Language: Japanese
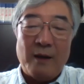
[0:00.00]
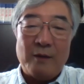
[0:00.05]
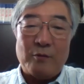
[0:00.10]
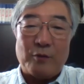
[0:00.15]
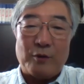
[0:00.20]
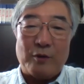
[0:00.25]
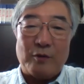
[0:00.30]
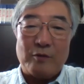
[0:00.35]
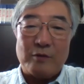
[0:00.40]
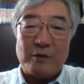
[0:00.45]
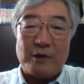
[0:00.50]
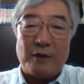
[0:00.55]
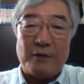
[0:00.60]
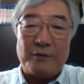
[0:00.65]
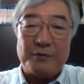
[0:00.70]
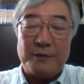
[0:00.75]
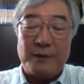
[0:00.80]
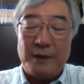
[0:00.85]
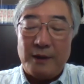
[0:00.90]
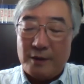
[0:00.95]
時の
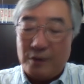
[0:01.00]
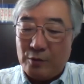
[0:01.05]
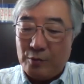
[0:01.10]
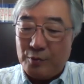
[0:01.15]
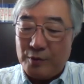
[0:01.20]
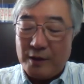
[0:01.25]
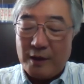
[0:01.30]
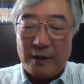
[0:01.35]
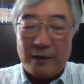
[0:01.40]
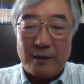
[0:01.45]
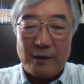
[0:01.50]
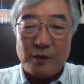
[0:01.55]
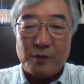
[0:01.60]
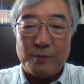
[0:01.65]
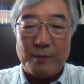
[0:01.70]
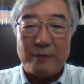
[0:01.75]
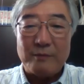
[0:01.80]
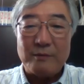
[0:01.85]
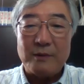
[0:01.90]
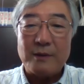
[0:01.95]
政府に潰されて
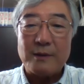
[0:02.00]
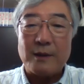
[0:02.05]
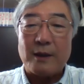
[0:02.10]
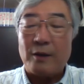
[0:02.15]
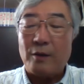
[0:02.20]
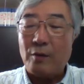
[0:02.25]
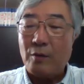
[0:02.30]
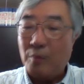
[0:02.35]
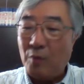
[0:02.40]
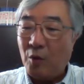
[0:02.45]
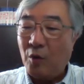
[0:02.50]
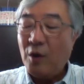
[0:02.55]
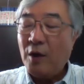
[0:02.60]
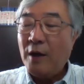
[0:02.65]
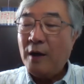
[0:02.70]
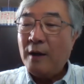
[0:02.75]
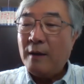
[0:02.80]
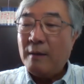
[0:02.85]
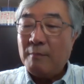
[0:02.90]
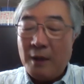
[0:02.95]
しまうんですけれども、
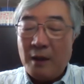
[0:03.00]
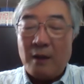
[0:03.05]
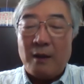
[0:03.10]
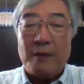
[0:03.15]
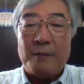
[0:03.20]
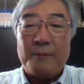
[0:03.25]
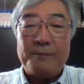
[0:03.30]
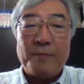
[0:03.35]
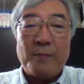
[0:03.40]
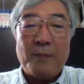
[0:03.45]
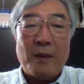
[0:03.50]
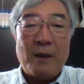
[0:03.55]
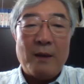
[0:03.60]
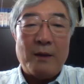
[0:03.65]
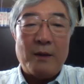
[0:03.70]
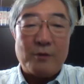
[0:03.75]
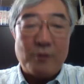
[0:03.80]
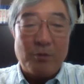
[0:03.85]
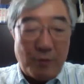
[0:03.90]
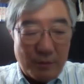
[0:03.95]
まあ、
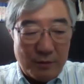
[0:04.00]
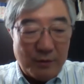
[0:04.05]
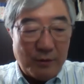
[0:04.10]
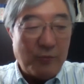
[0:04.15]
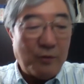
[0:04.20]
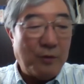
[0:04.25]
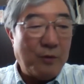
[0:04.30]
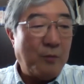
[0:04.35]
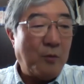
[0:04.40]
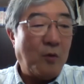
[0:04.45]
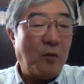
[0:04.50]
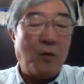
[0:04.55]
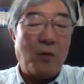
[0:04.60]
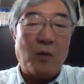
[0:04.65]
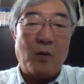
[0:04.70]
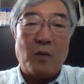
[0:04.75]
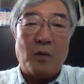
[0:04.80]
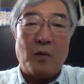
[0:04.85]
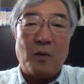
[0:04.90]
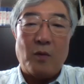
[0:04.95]
非常にこれ
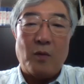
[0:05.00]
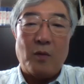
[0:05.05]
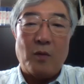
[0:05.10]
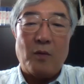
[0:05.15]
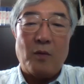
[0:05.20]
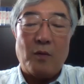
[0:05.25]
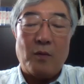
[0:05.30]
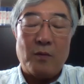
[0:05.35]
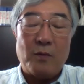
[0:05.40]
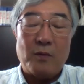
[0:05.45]
も、